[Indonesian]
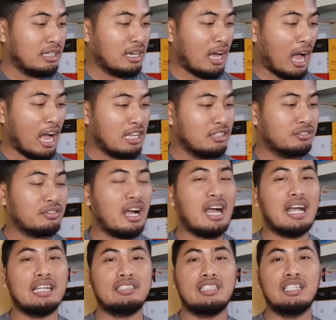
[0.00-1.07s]
Haifa
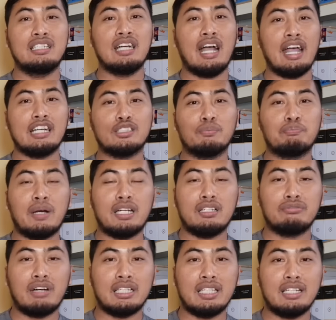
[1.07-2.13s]
S3, S4 di
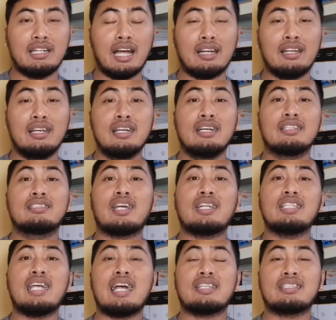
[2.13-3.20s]
Vatikan.
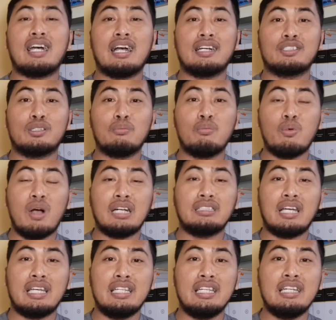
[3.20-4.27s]
Ternyata
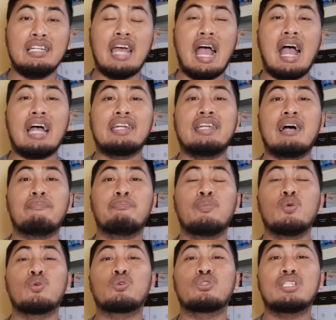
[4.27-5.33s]
semuanya ini ndak ada
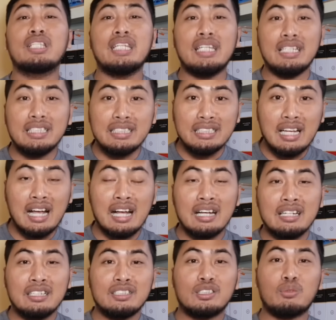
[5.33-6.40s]
buktinya.
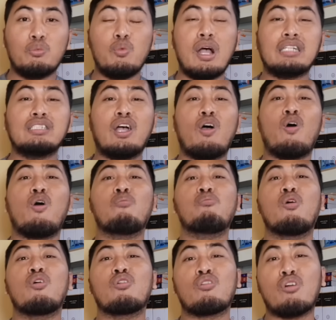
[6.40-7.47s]
Semuanya
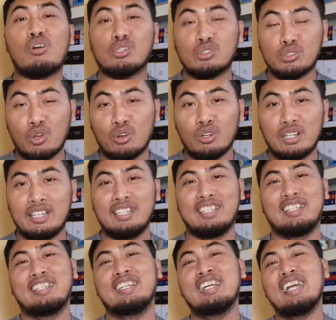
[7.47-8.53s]
omong kosong.
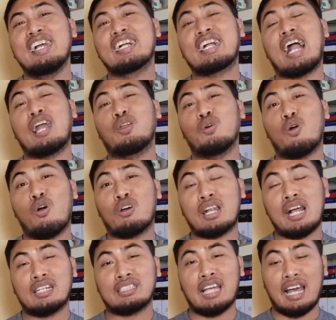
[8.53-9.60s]
Kalau
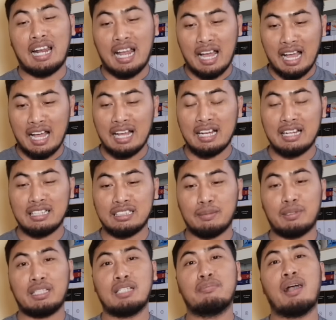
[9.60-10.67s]
orang salah,
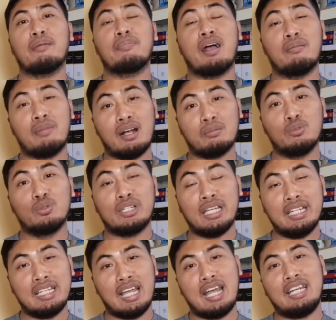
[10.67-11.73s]
seperti Pak Bambang
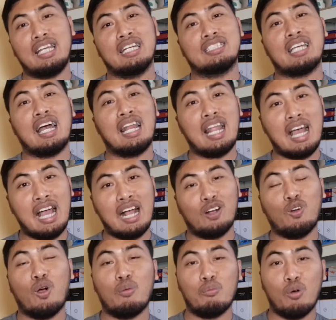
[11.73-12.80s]
mungkin ya dia salah
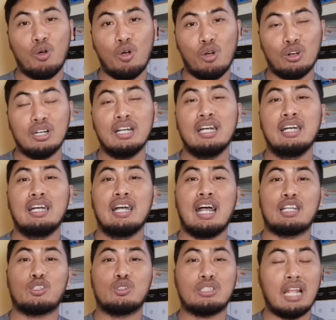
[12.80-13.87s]
ngomong
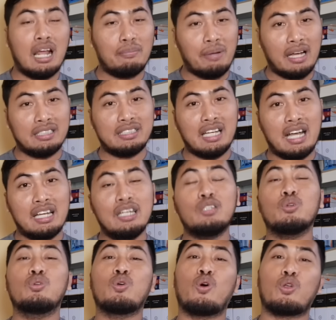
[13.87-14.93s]
atau salah baca,
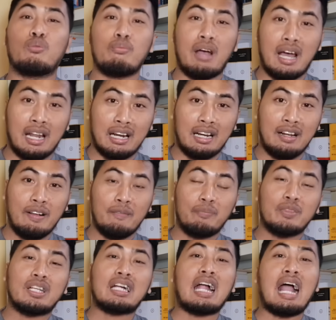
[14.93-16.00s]
itu normal
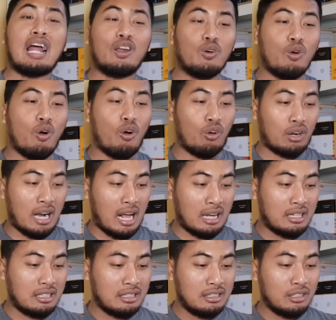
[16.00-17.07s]
kalau
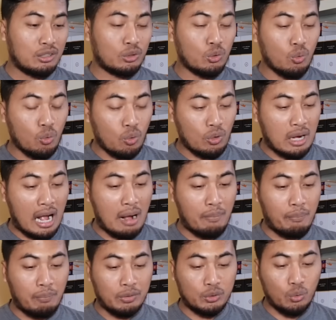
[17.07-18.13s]
orang
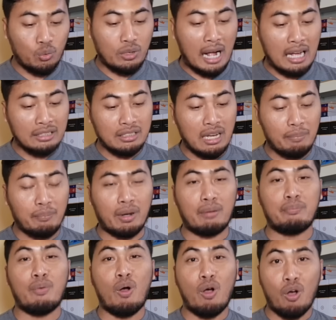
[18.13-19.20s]
tuka, sukanya
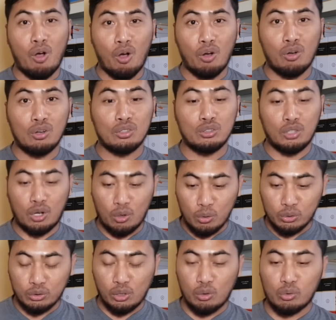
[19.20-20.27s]
berbohong,
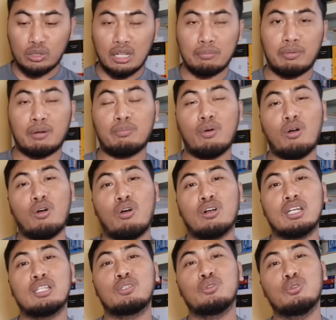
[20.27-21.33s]
terus-terusan
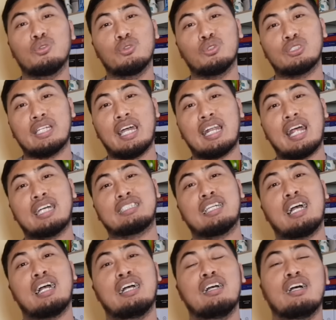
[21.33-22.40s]
berbohong, itu saya rasa
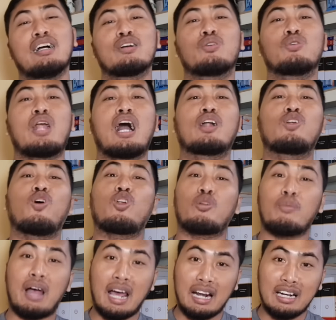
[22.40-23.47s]
kurang
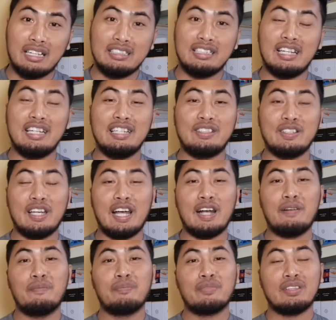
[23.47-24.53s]
normal. Jadi itu
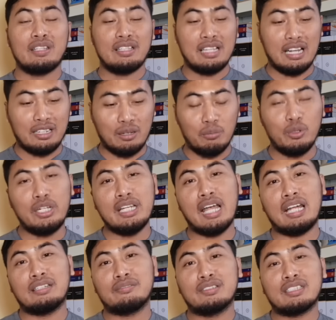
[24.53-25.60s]
ya. Dan
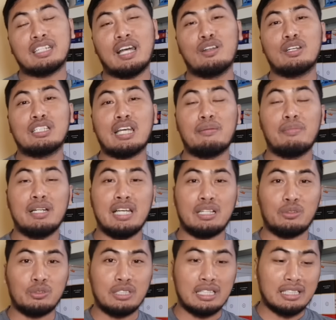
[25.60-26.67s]
kemudian kalau kita melihat
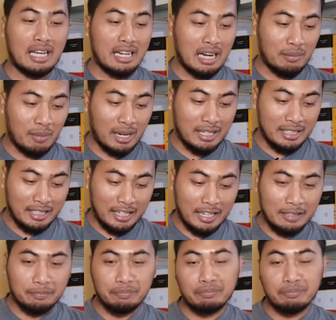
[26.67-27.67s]
Ustadz kayak nama ini ya,